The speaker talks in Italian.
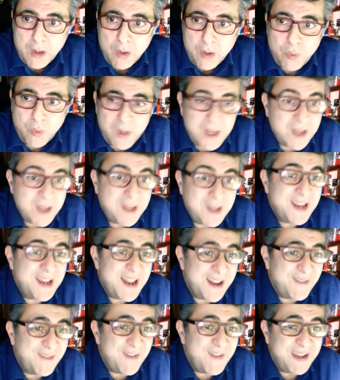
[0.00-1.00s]
Quindi
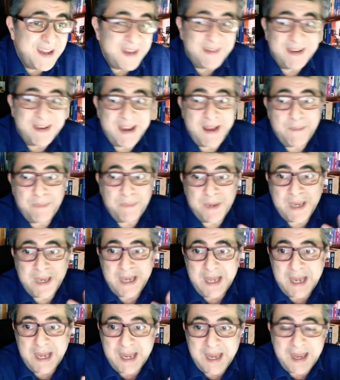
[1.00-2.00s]
dal 26
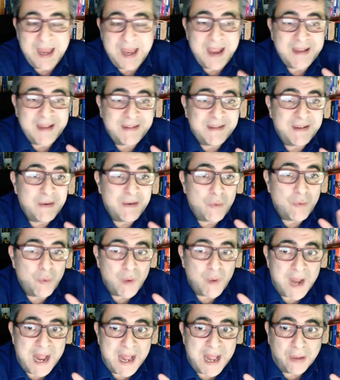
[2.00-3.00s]
aprile è
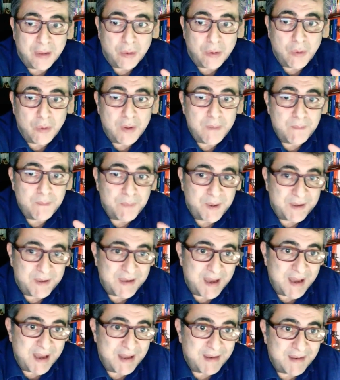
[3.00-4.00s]
assicurato in
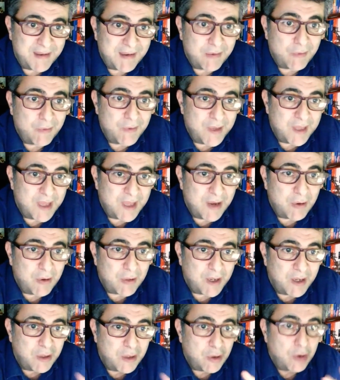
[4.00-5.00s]
presenza sull'intero
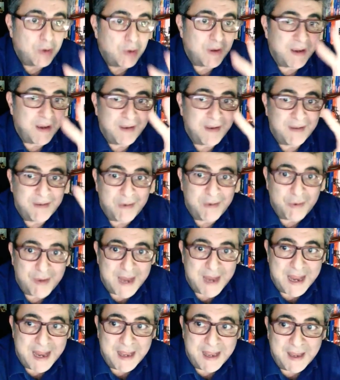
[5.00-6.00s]
territorio
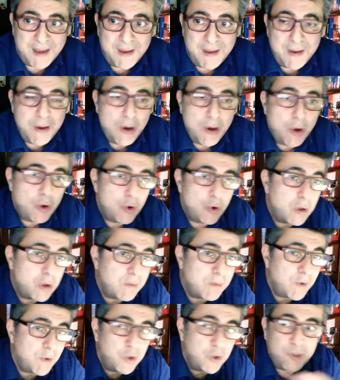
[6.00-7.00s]
nazionale lo
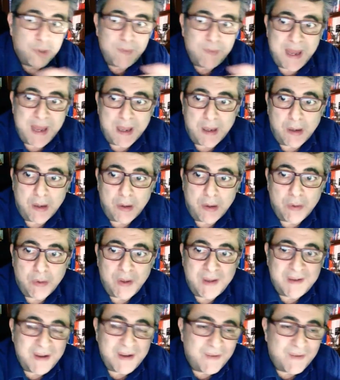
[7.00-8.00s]
svolgimento
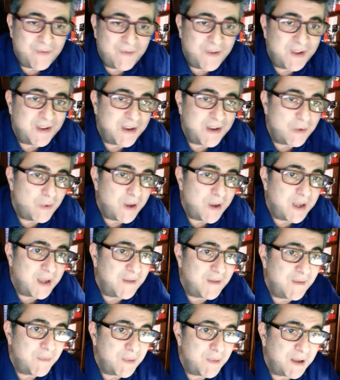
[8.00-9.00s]
dei servizi
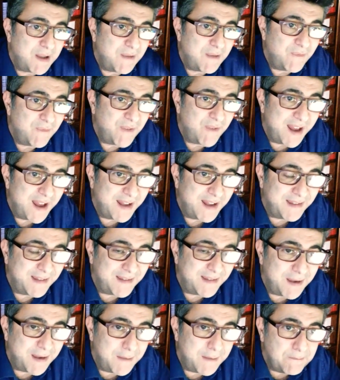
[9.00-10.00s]
educativi per
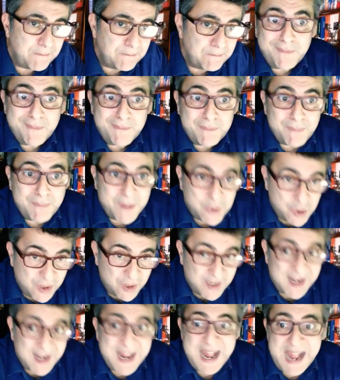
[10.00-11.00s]
l'infanzia, ma ci
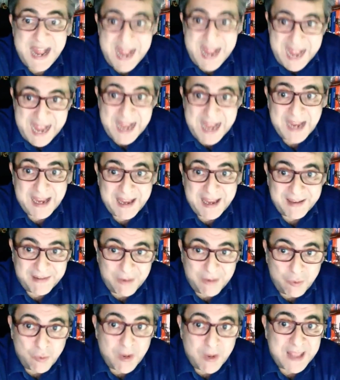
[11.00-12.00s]
sarà anche
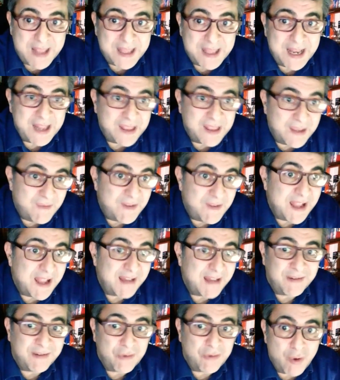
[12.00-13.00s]
assicurata
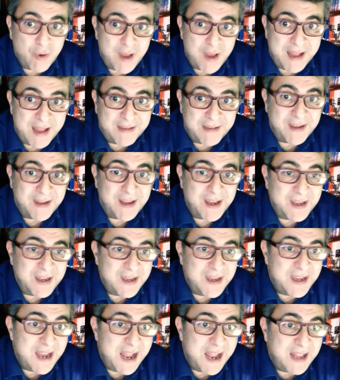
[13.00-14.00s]
l'attività scolastica e
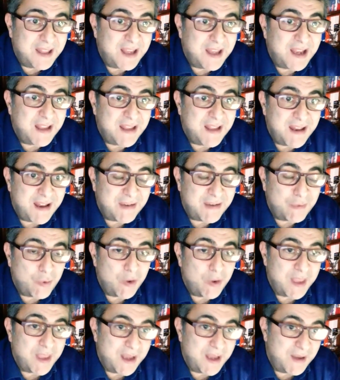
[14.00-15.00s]
didattica della
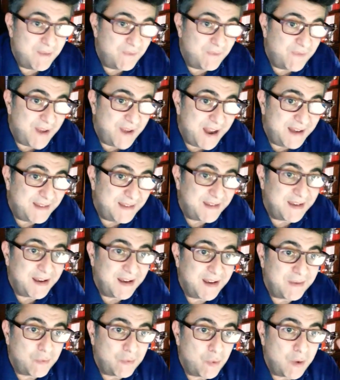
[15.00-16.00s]
scuola dell'infanzia,
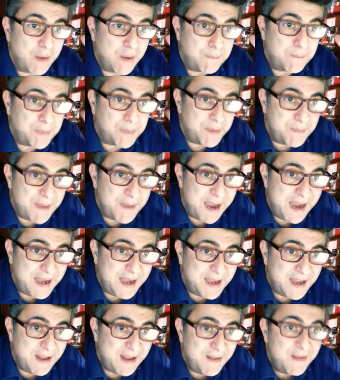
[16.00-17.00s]
della scuola
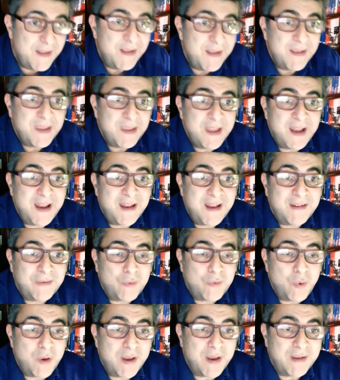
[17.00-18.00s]
primaria, della
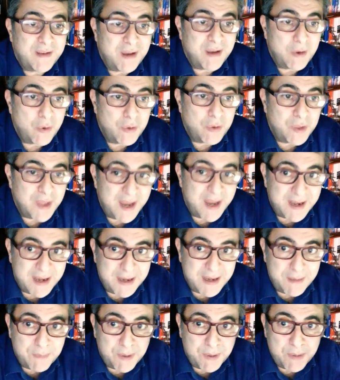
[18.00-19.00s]
scuola secondaria
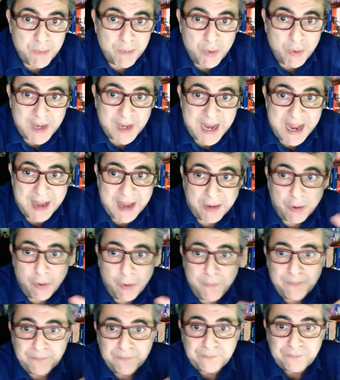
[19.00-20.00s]
di primo
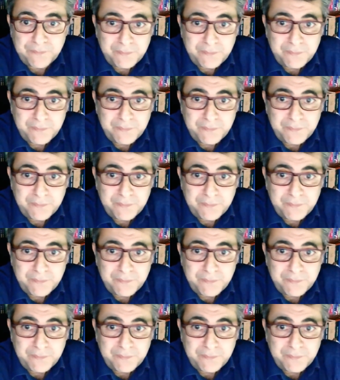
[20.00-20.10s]
grado,